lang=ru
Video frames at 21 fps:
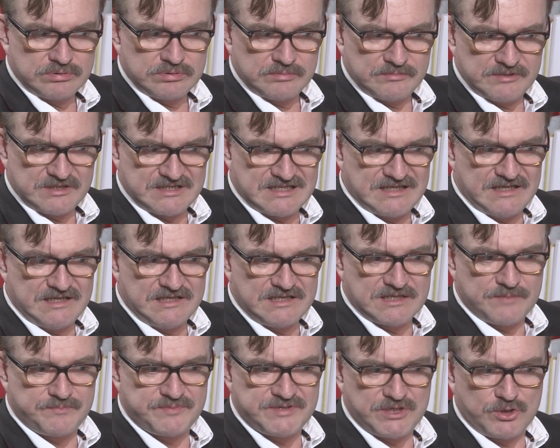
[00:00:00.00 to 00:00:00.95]

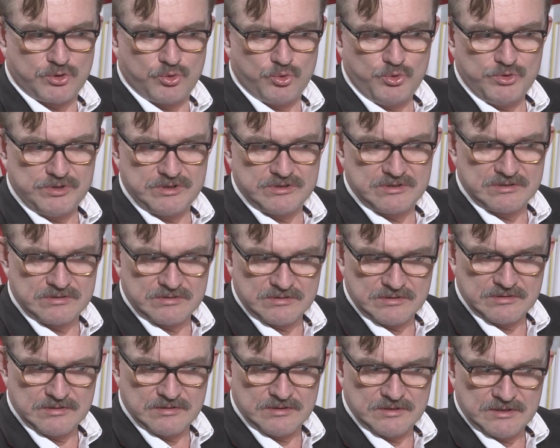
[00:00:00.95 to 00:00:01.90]
злится, психует,
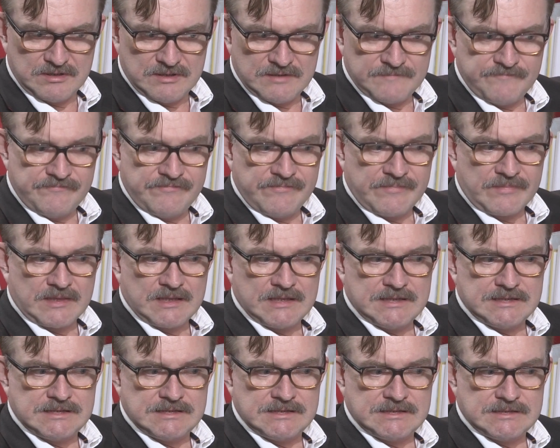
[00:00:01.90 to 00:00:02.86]

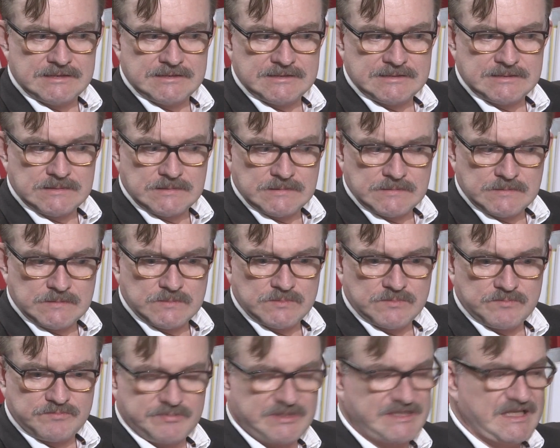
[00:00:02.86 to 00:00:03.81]
э,
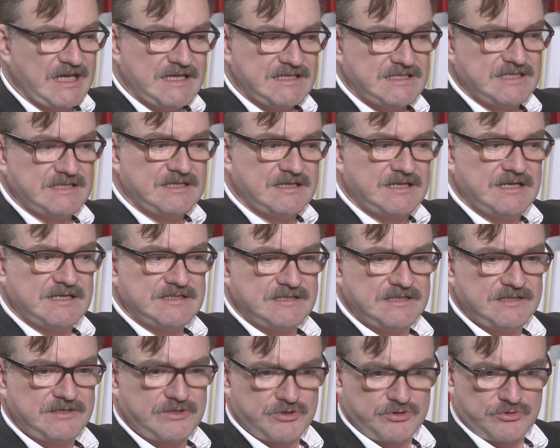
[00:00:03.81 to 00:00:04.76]
пытается
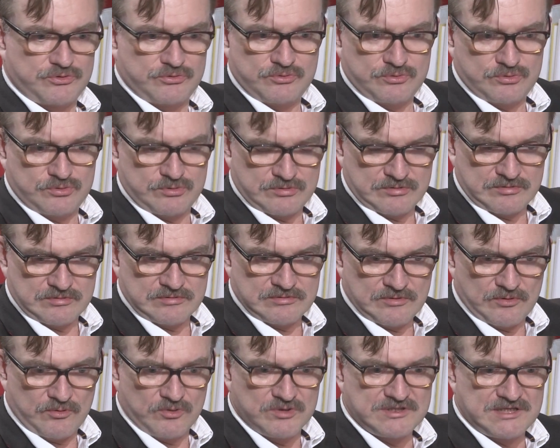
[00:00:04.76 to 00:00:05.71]
доказать, что
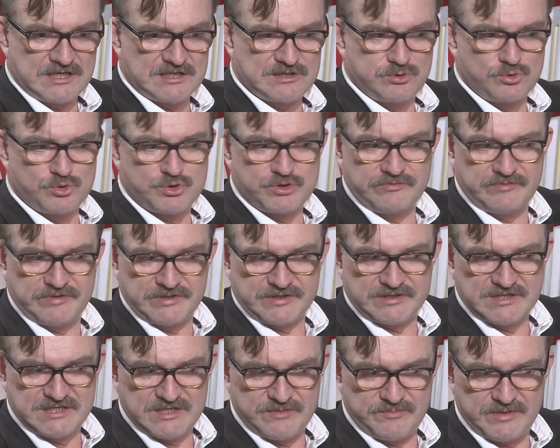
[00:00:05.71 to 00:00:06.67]
он заслуживает
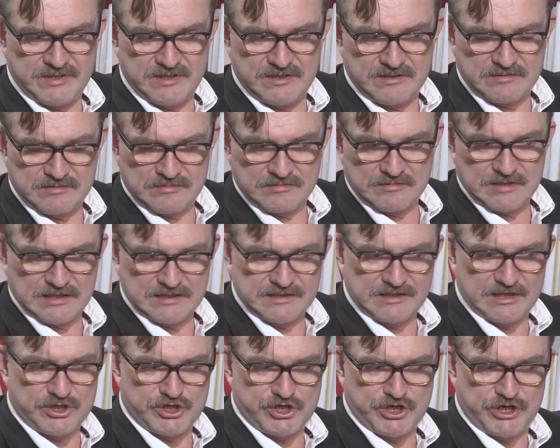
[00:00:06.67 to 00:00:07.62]
к себе
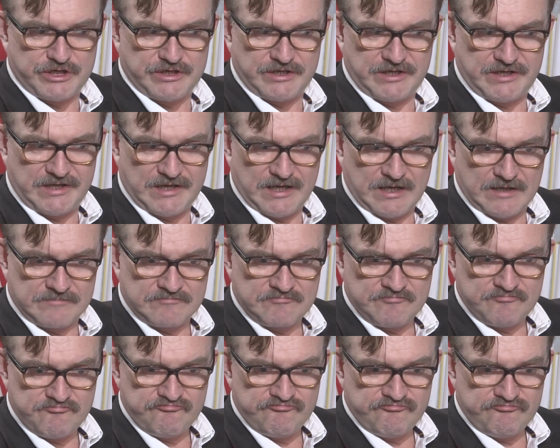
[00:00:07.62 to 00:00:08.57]
отношения.
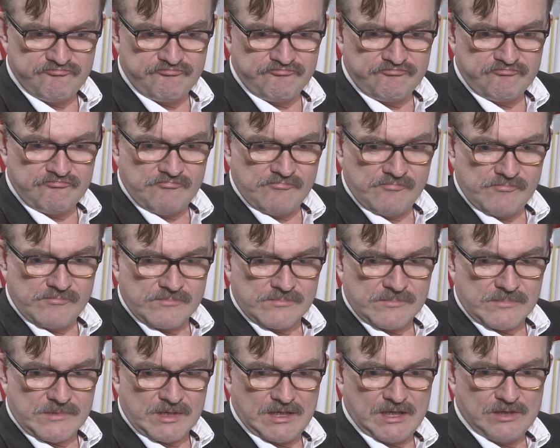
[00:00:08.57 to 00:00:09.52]

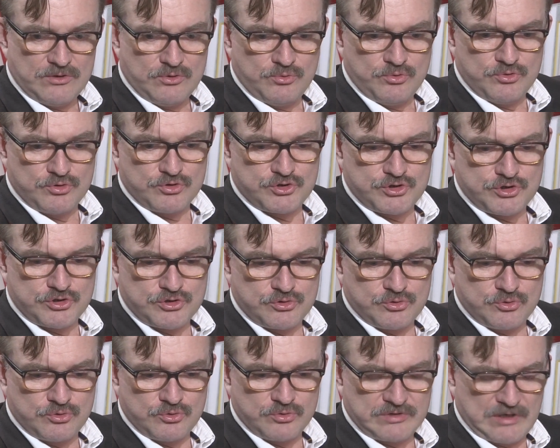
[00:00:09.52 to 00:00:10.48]
Я думаю,
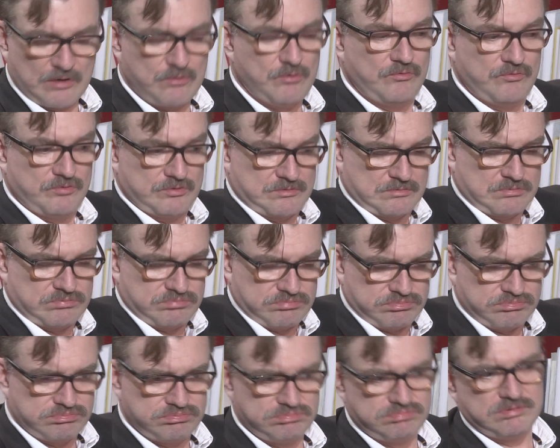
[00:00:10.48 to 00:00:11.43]
что такого вот
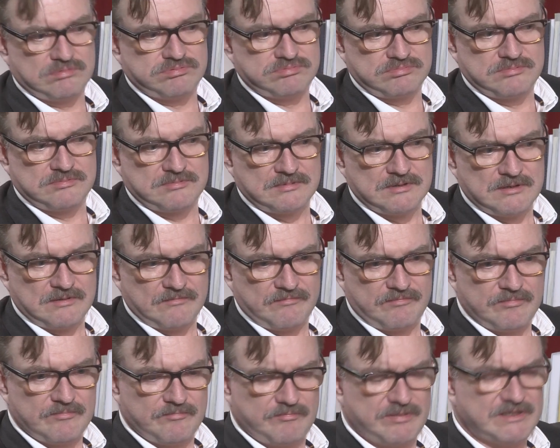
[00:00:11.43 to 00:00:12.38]

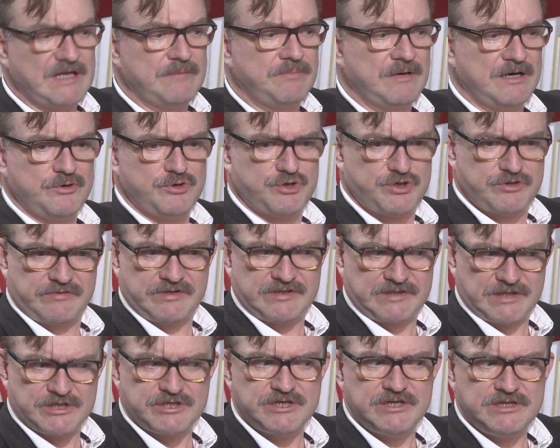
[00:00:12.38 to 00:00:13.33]
подобающего
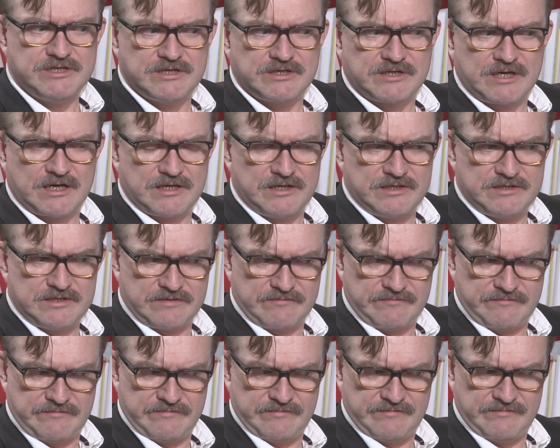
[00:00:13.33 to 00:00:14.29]
отношения как лидер
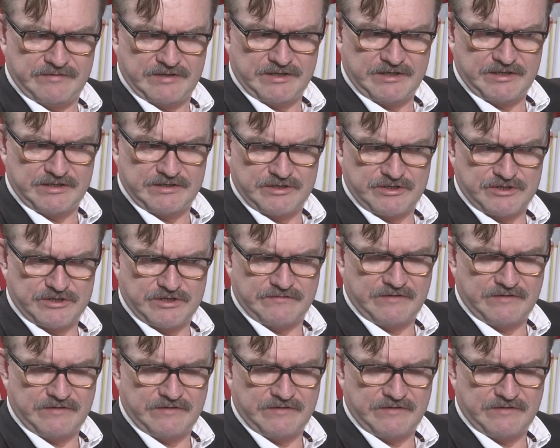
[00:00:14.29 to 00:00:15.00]
великой державы.